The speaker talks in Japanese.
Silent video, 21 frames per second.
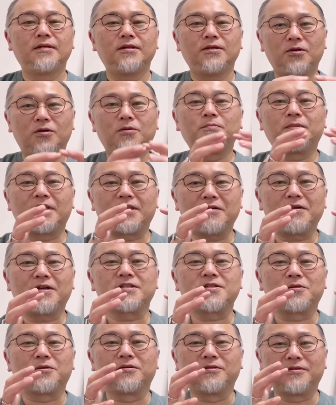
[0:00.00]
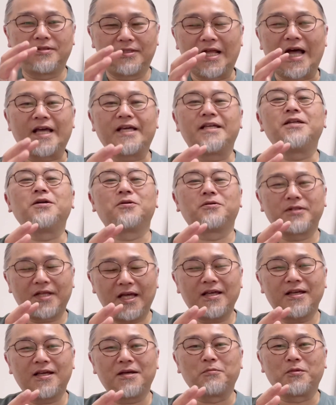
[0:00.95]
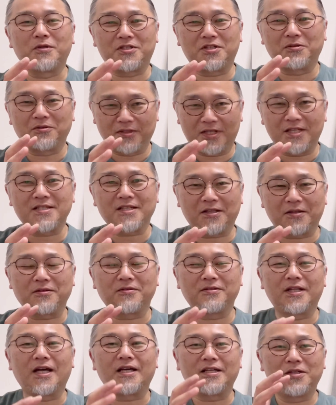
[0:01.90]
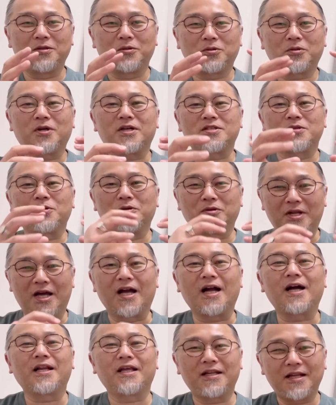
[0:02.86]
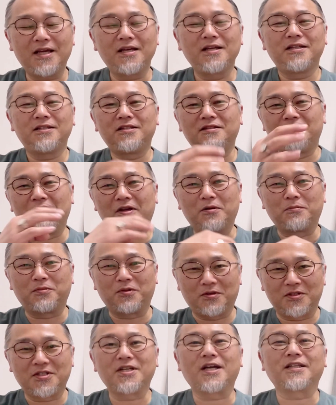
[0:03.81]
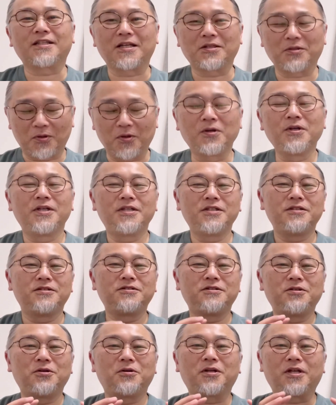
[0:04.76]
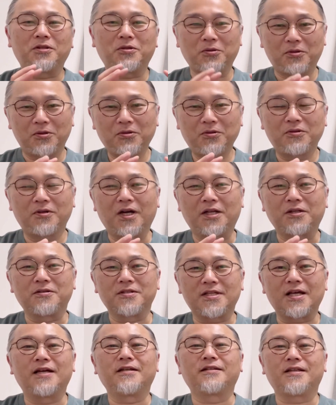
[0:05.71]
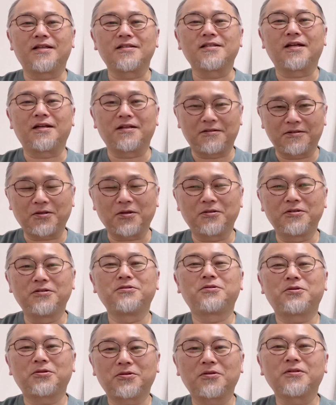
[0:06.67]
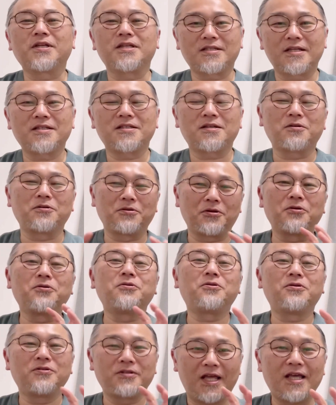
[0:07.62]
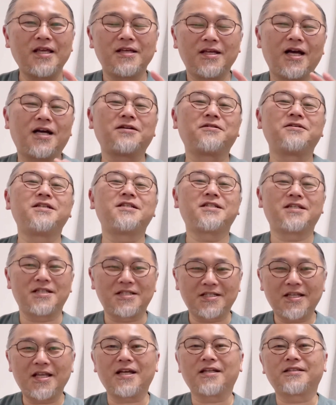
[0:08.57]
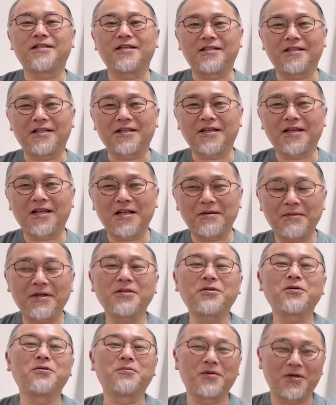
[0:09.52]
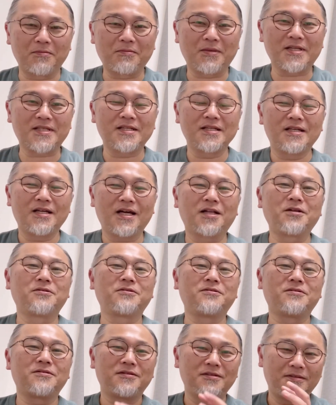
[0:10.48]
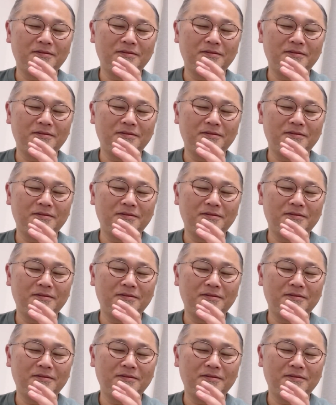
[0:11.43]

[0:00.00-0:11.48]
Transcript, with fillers: 本番ではその内容ね、もちろんですけど、内容とかその流れね、ディベロップの仕方というようなところをあの採点されるということですね。その両方ね、あの意識してやっていただければと思います。あの、